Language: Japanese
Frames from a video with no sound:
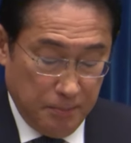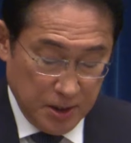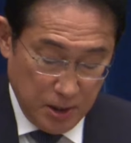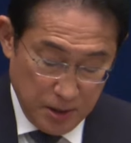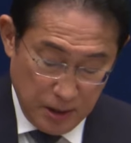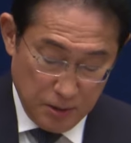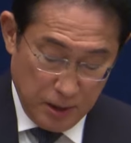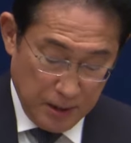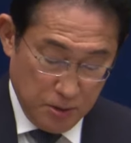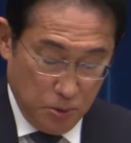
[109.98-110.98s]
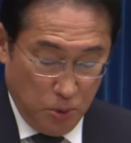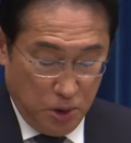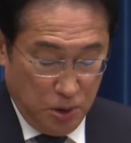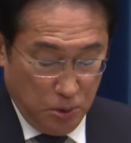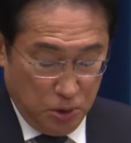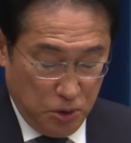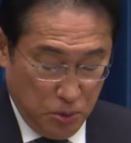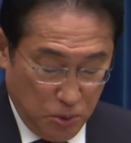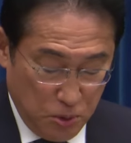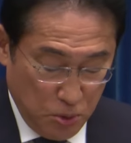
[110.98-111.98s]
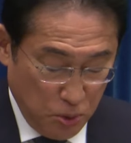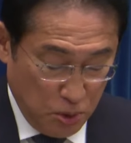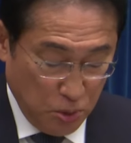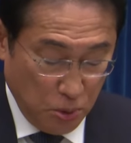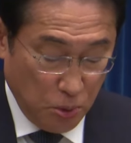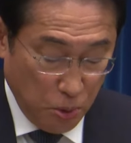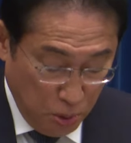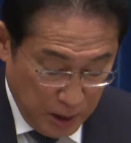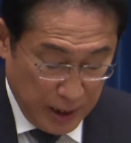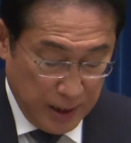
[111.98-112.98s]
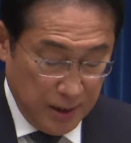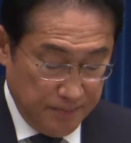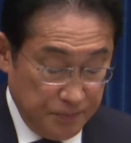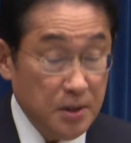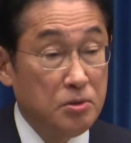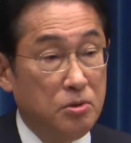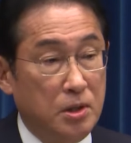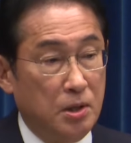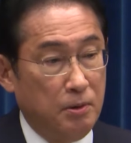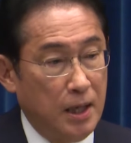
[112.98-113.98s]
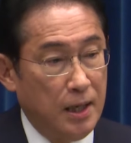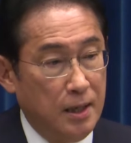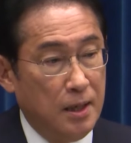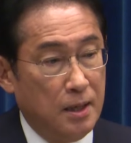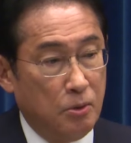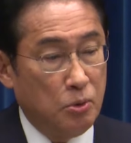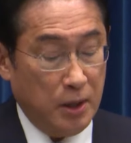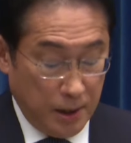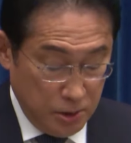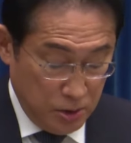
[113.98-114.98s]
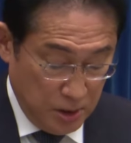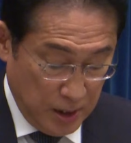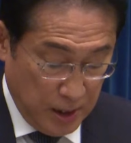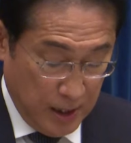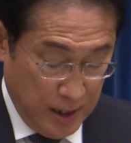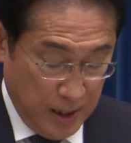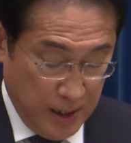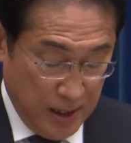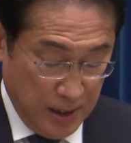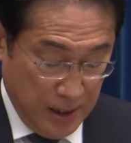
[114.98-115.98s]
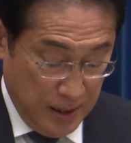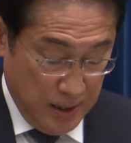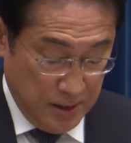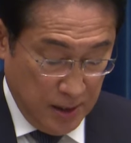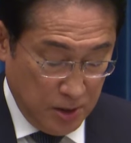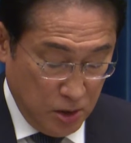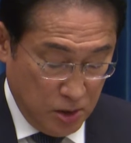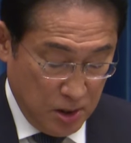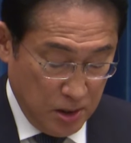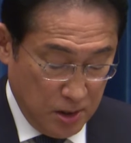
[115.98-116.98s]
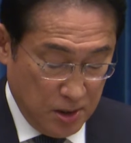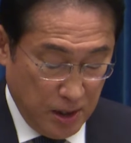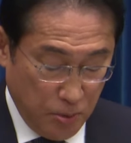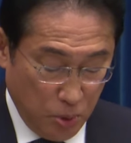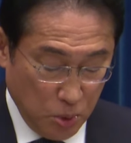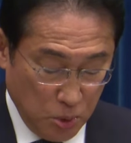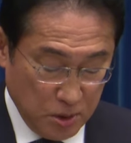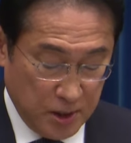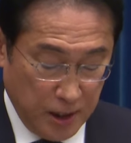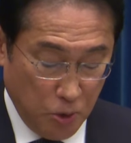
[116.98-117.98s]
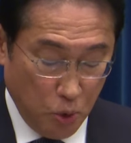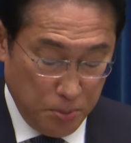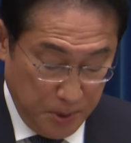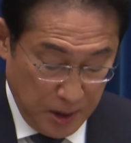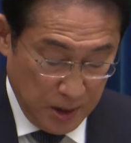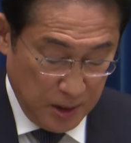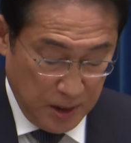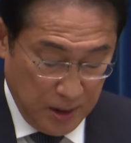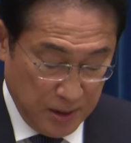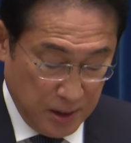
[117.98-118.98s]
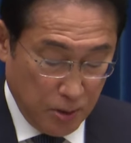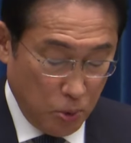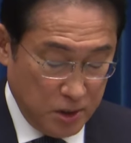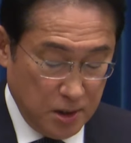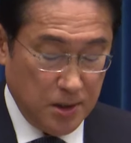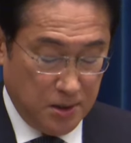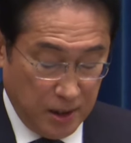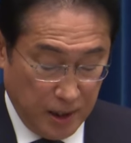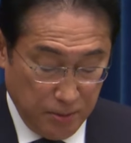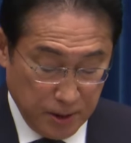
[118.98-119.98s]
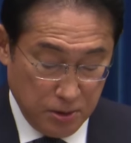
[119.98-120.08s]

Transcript: 政策活動費の使用状況の公開についてはこの改正、え政治資金規正法の施行日施行期日でありま